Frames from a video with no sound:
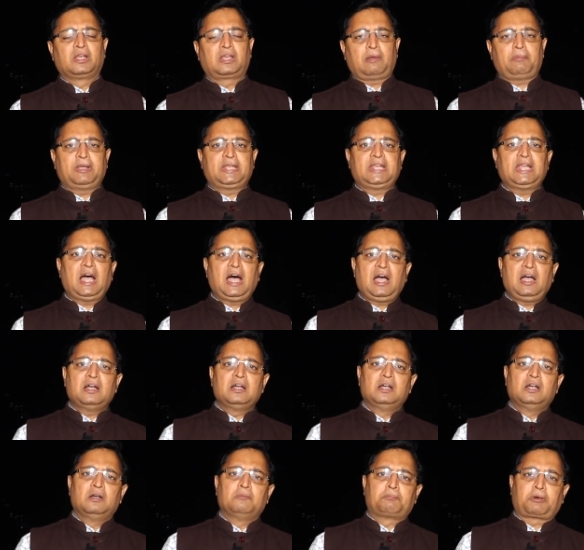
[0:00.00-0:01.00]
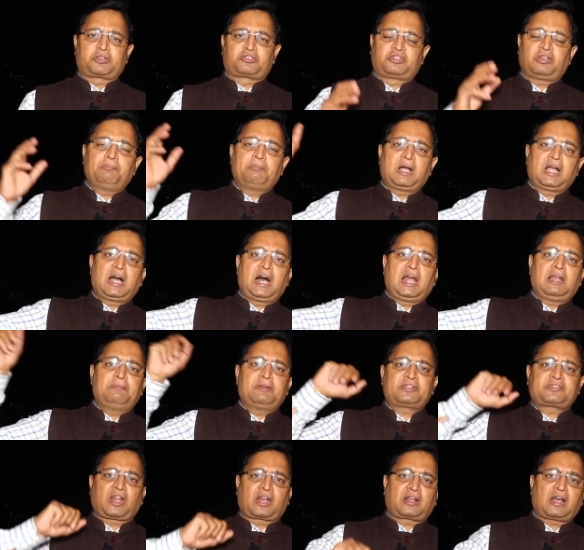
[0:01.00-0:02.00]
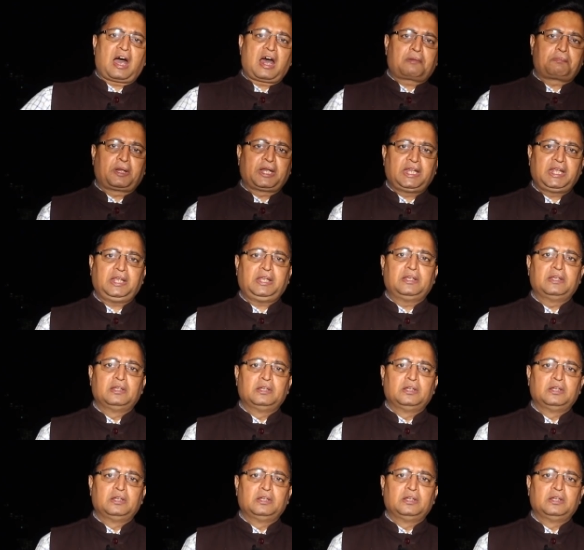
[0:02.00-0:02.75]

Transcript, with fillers: कि भैया पश्चिम बंगाल में सरकार बनी